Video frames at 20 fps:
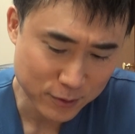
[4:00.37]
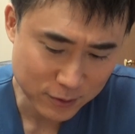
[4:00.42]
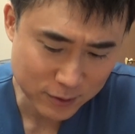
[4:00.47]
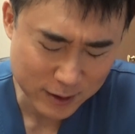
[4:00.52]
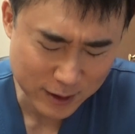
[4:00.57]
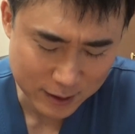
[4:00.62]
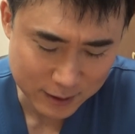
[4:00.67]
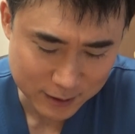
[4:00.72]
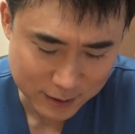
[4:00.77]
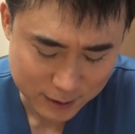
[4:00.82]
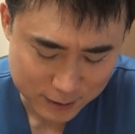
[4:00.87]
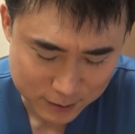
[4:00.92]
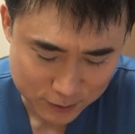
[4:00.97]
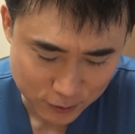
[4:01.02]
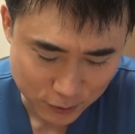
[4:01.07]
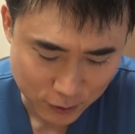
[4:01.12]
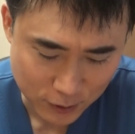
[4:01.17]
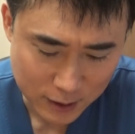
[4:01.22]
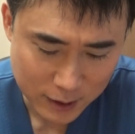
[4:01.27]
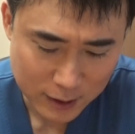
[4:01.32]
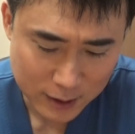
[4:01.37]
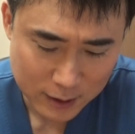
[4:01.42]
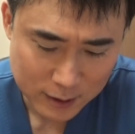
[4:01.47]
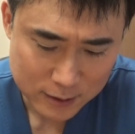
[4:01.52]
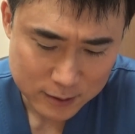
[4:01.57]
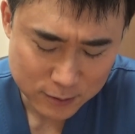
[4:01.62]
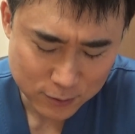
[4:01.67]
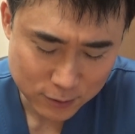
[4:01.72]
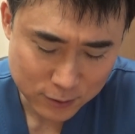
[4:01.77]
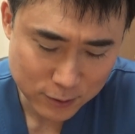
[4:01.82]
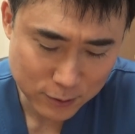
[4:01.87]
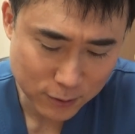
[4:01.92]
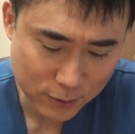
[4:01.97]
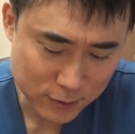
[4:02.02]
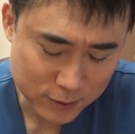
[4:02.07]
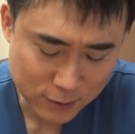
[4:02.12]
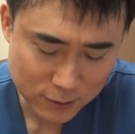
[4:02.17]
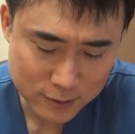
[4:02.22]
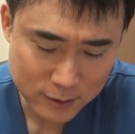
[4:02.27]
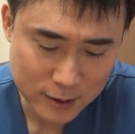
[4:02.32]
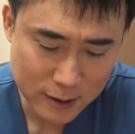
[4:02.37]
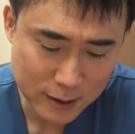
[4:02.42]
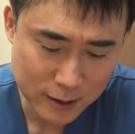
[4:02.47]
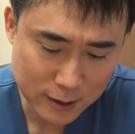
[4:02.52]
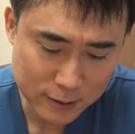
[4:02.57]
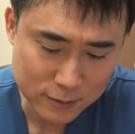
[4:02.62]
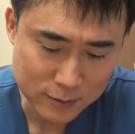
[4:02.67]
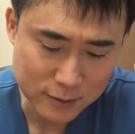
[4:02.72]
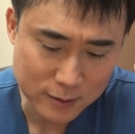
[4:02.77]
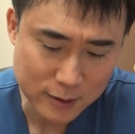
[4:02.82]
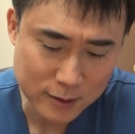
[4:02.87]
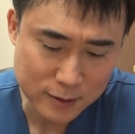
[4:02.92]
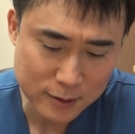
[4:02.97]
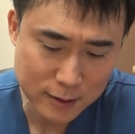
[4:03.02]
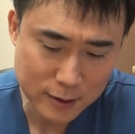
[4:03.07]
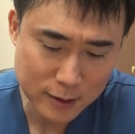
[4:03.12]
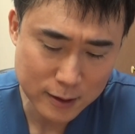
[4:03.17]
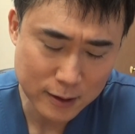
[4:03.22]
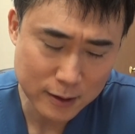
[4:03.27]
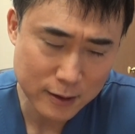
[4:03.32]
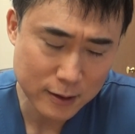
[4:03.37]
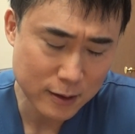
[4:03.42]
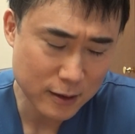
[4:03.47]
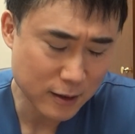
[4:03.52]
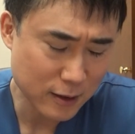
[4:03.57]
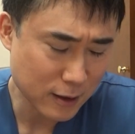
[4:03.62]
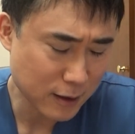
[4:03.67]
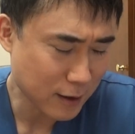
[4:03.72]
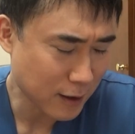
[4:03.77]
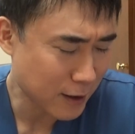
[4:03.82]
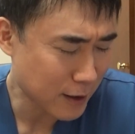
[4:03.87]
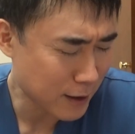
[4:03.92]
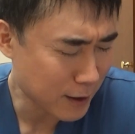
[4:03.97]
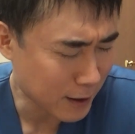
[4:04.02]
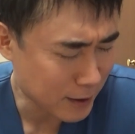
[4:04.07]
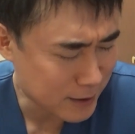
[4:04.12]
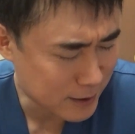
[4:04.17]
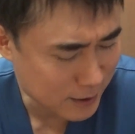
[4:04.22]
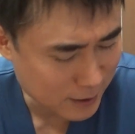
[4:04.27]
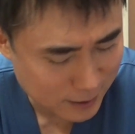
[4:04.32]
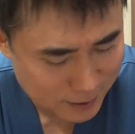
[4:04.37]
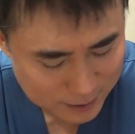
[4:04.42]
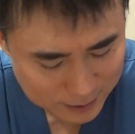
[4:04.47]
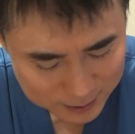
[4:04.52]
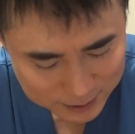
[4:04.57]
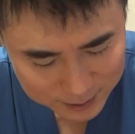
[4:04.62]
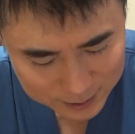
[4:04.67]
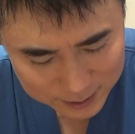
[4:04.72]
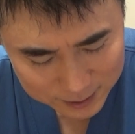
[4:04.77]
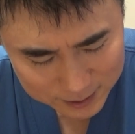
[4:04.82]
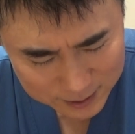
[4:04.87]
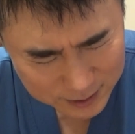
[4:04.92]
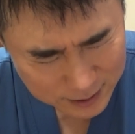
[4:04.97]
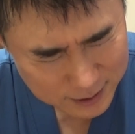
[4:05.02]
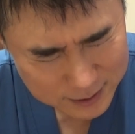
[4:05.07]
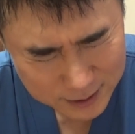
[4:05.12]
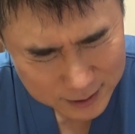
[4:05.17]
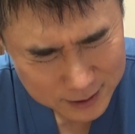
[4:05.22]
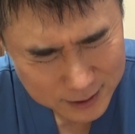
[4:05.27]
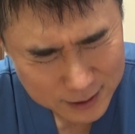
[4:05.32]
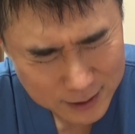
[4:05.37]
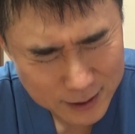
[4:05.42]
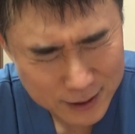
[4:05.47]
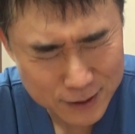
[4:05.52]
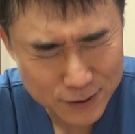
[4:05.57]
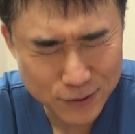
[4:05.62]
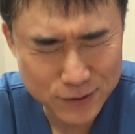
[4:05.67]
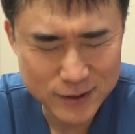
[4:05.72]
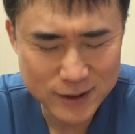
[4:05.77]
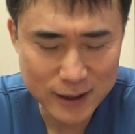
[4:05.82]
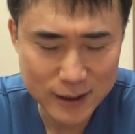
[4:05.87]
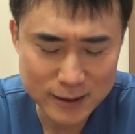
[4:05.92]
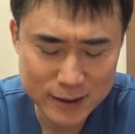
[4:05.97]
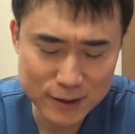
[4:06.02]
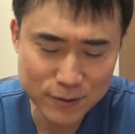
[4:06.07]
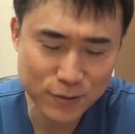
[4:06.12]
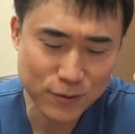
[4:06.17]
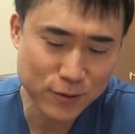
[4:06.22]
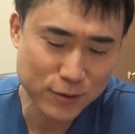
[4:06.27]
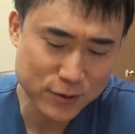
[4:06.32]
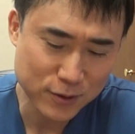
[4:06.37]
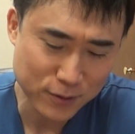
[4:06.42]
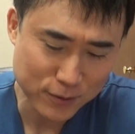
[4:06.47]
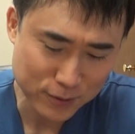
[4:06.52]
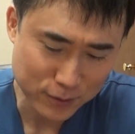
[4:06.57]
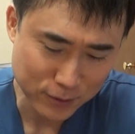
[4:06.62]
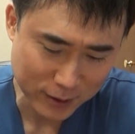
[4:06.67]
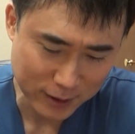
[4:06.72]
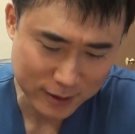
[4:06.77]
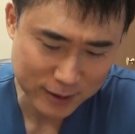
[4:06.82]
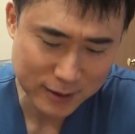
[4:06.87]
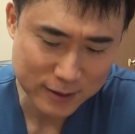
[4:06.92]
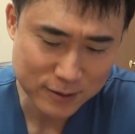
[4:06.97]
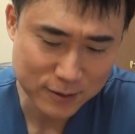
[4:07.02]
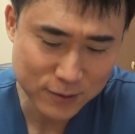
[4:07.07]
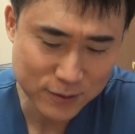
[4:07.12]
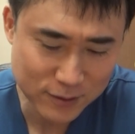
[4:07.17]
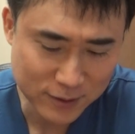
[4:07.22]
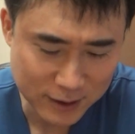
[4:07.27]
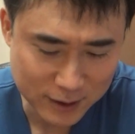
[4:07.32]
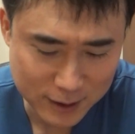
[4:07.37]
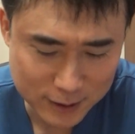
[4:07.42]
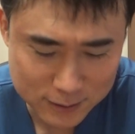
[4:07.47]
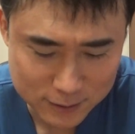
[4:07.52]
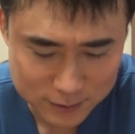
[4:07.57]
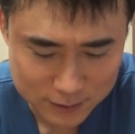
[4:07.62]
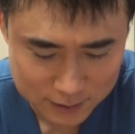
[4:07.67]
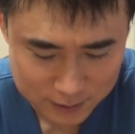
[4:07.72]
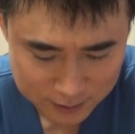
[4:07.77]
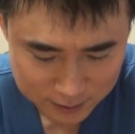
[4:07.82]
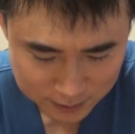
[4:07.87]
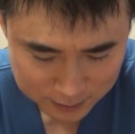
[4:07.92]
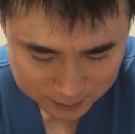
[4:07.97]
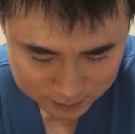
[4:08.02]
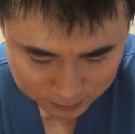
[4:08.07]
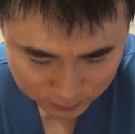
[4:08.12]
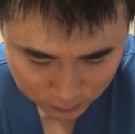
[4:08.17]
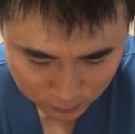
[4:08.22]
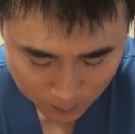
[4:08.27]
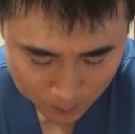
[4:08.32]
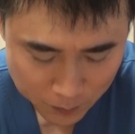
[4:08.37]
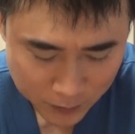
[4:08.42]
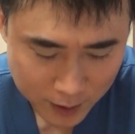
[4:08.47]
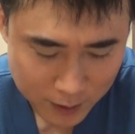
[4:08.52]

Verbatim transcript: のなんですよそういう法則があるんですね2対8対あじゃあ2対6対2の法則とかねそういうのがあるんですよ